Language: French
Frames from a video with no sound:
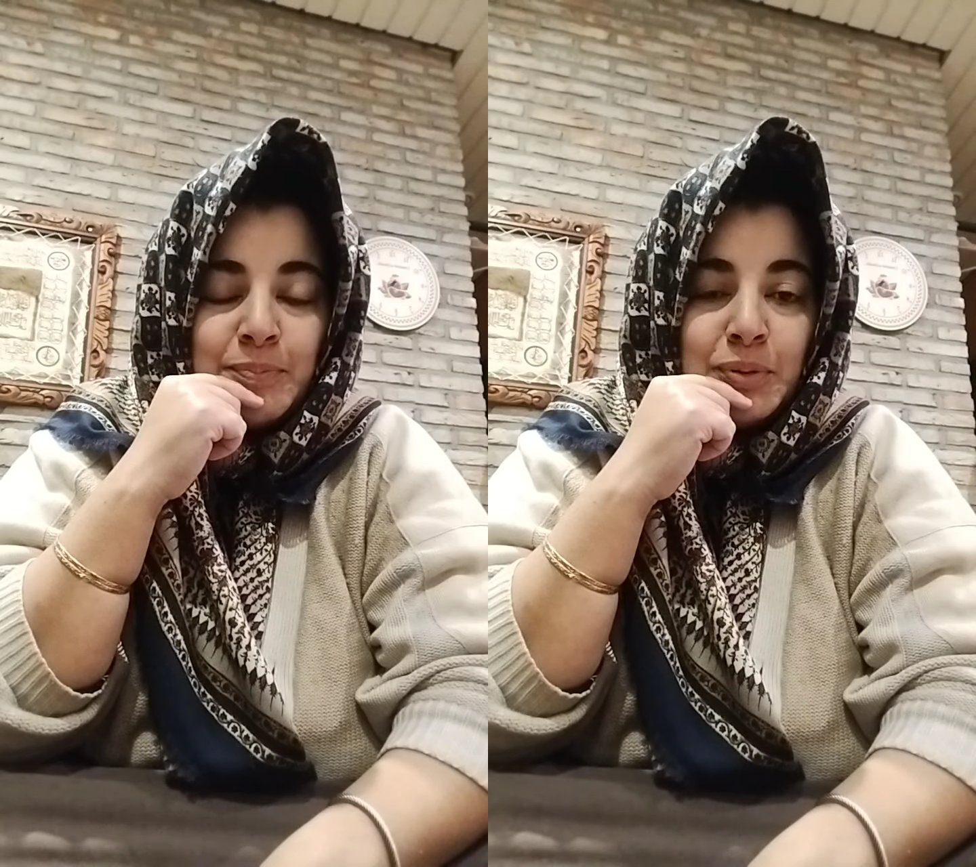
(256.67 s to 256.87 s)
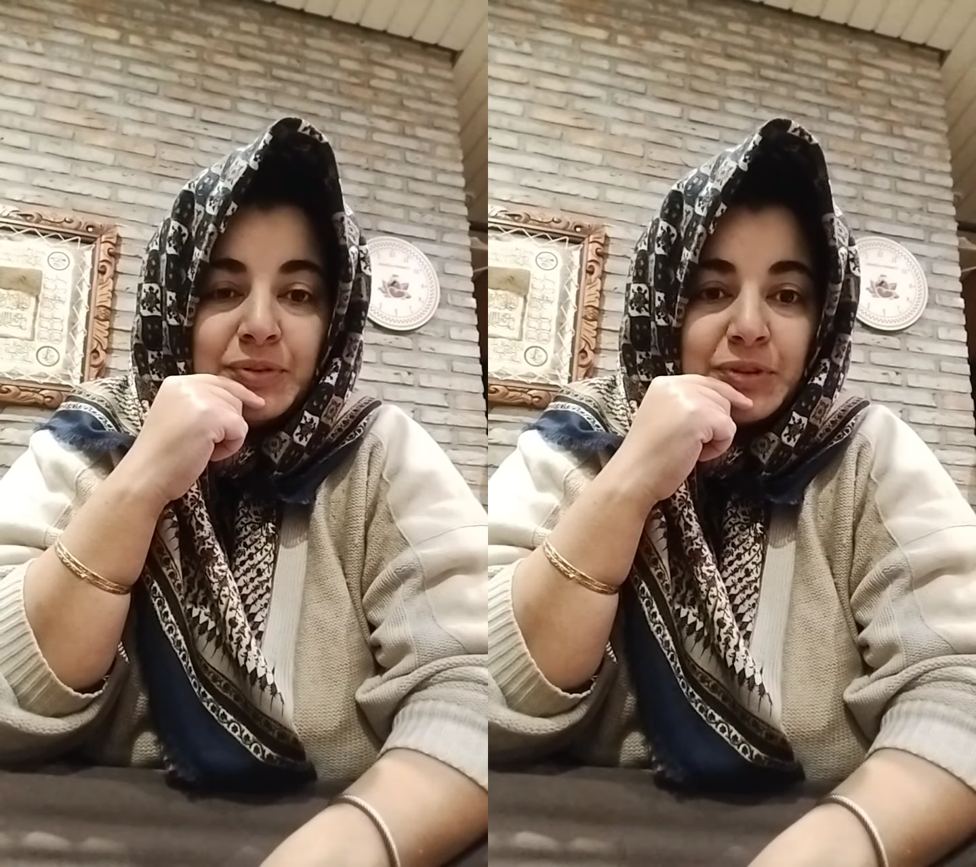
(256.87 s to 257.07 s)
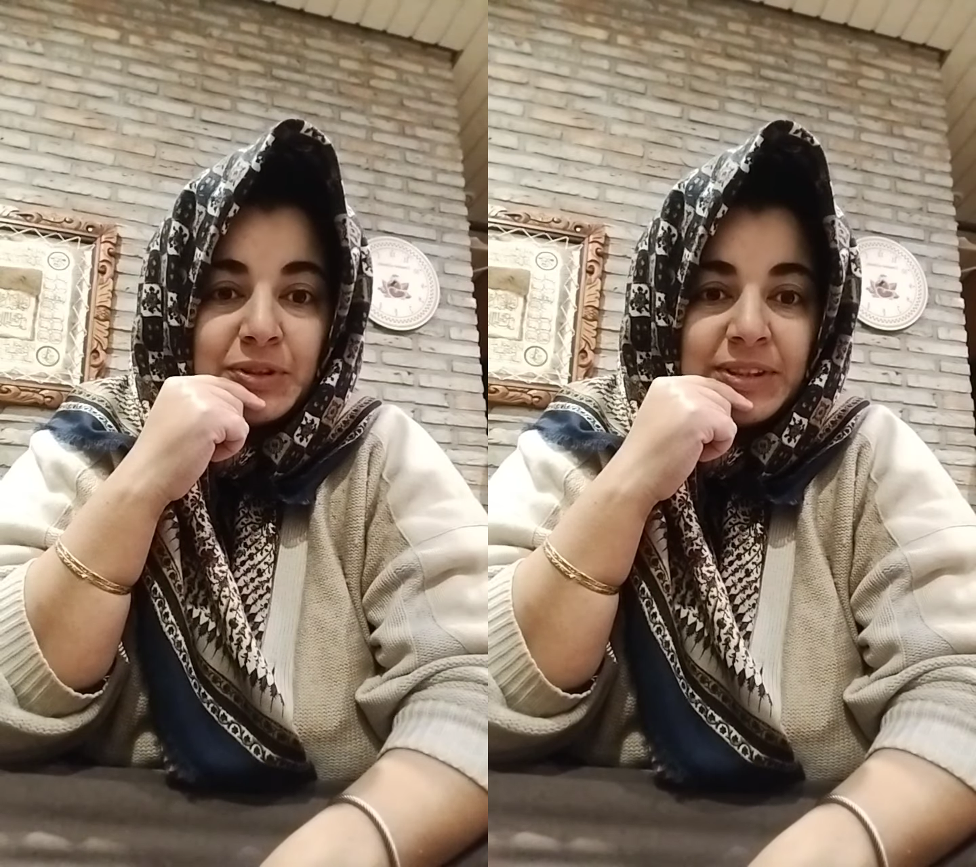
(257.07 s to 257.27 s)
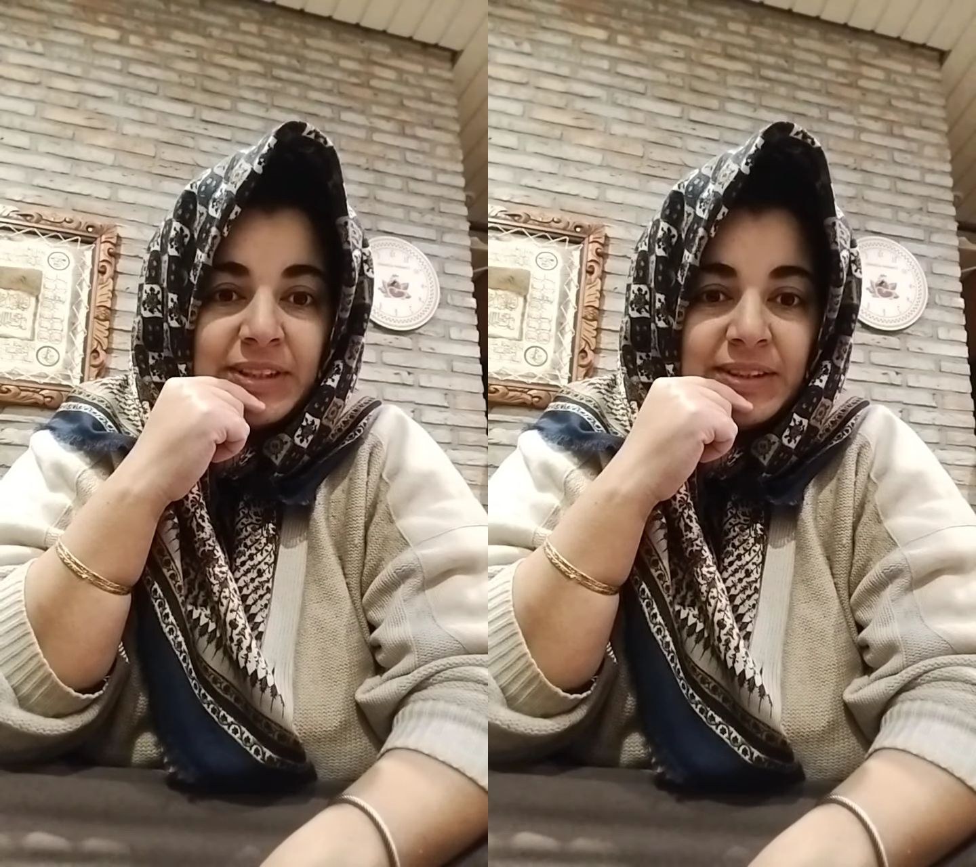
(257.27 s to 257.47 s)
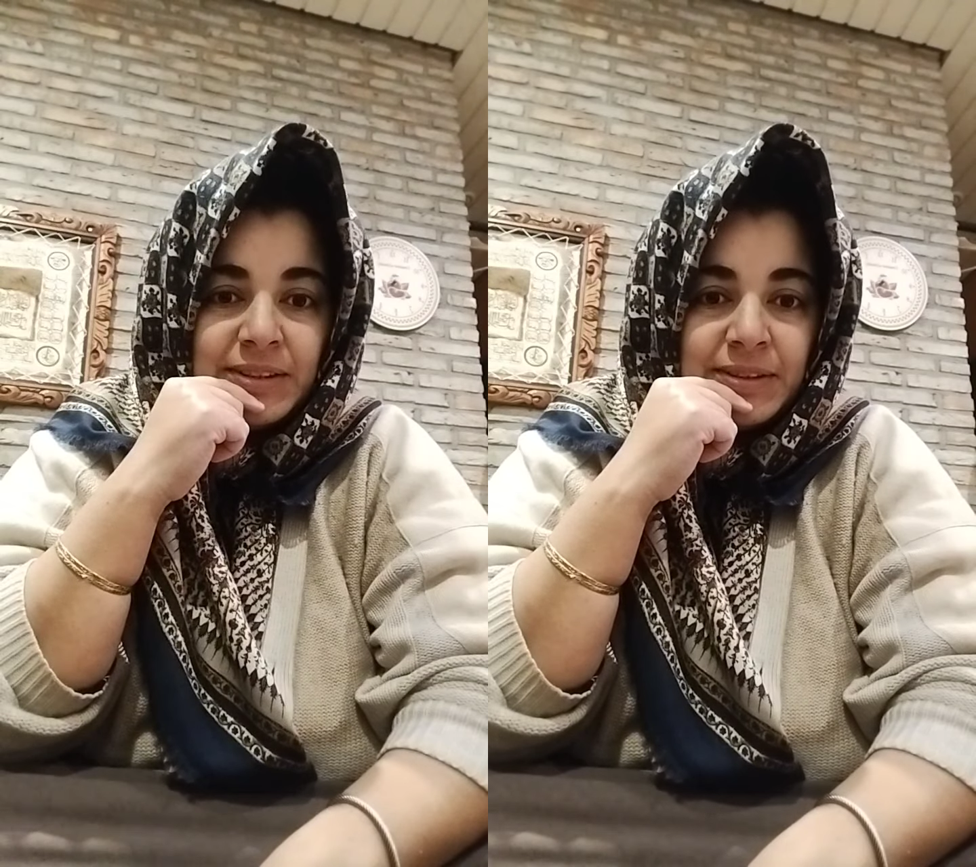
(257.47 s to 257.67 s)

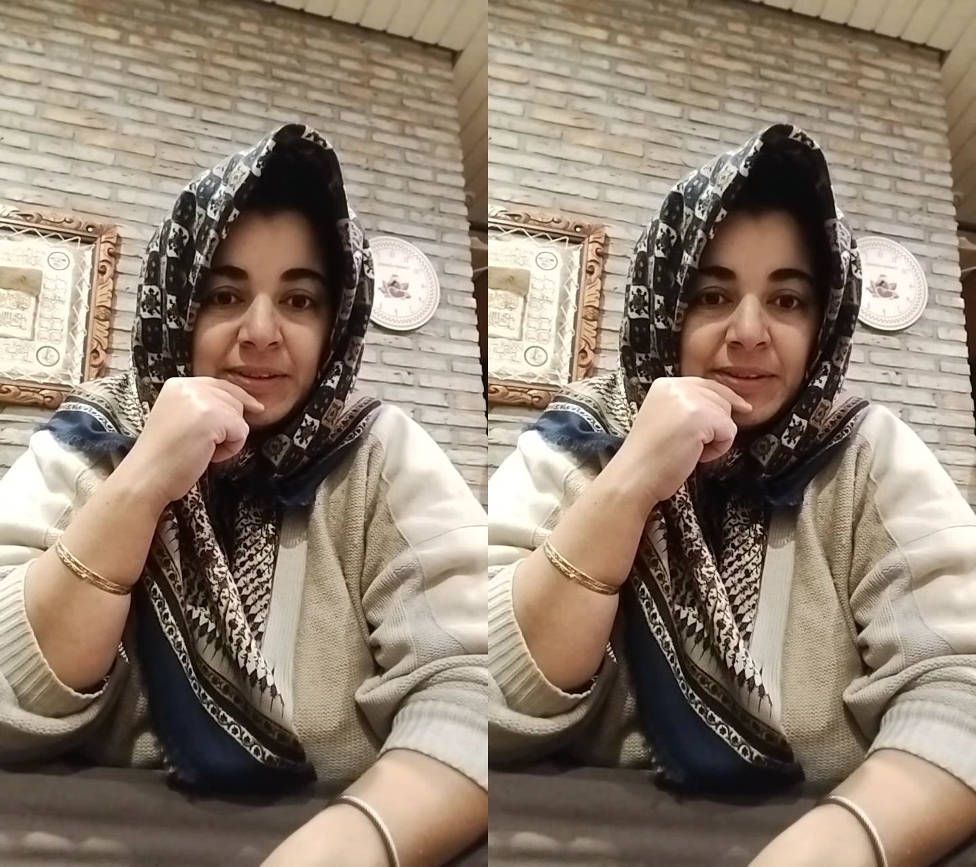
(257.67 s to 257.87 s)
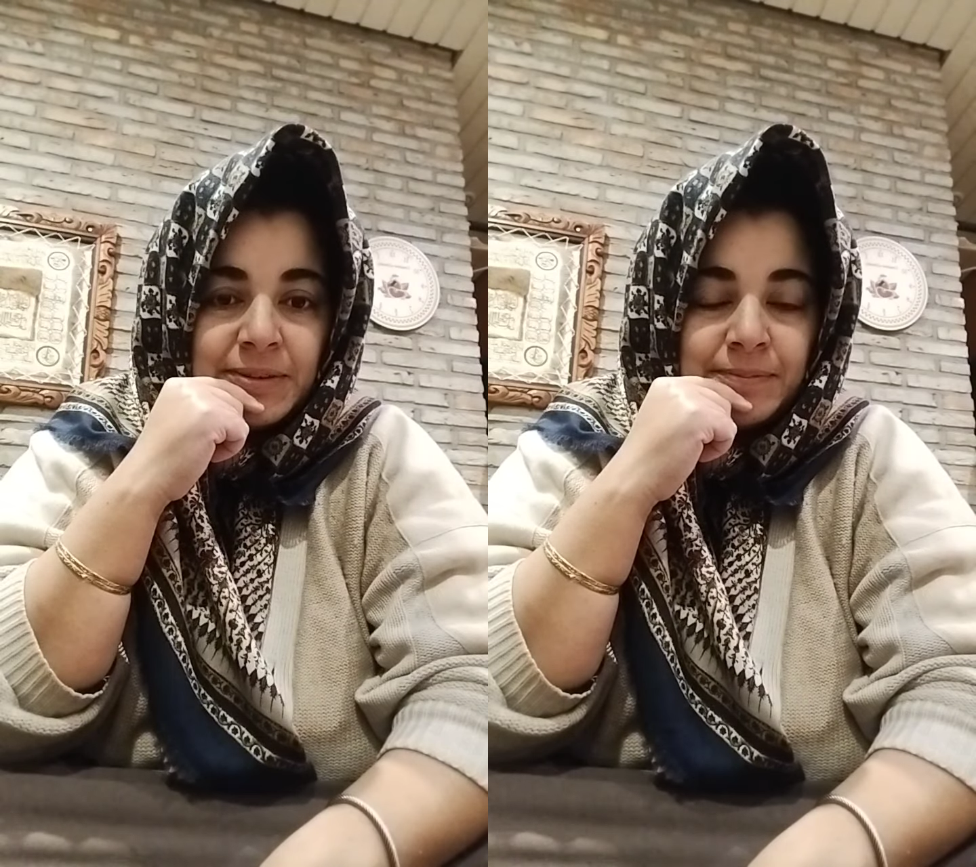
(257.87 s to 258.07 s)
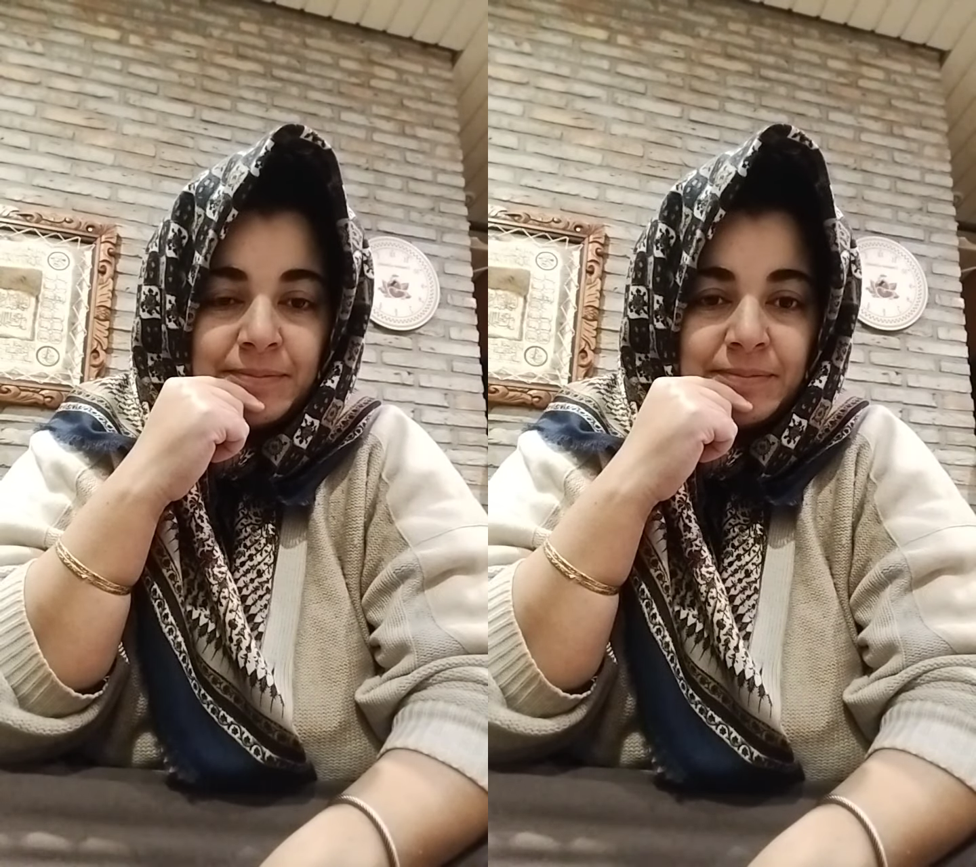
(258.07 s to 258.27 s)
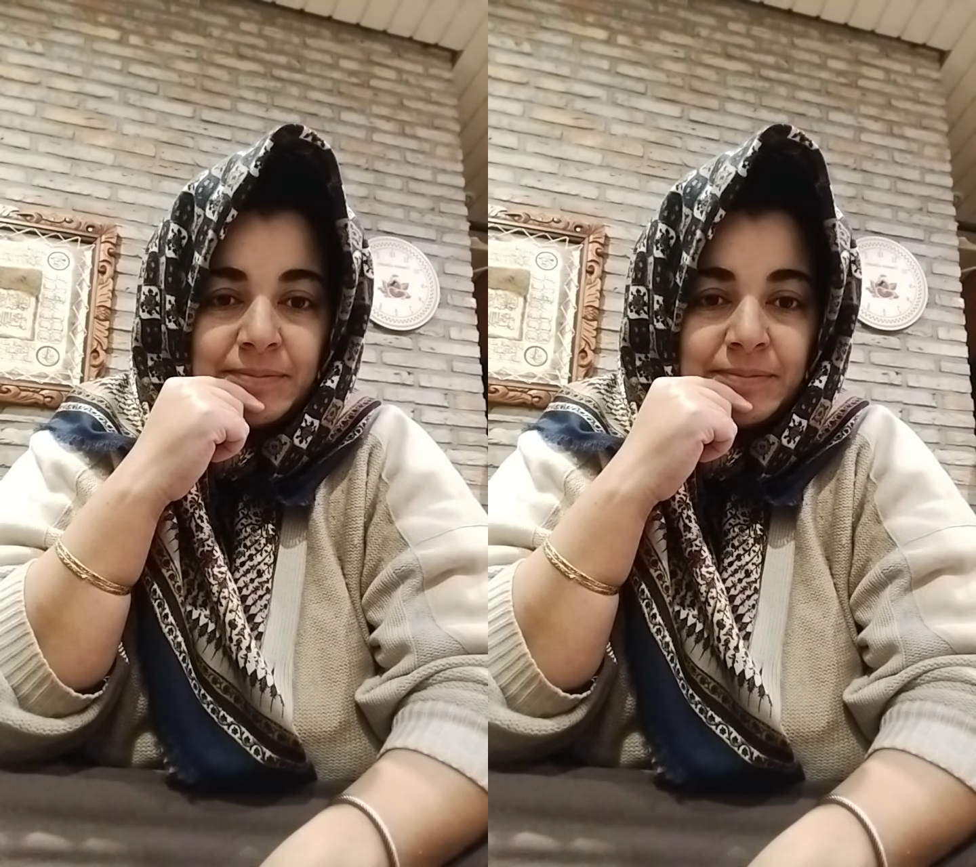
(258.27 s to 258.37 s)
pauvreté euh,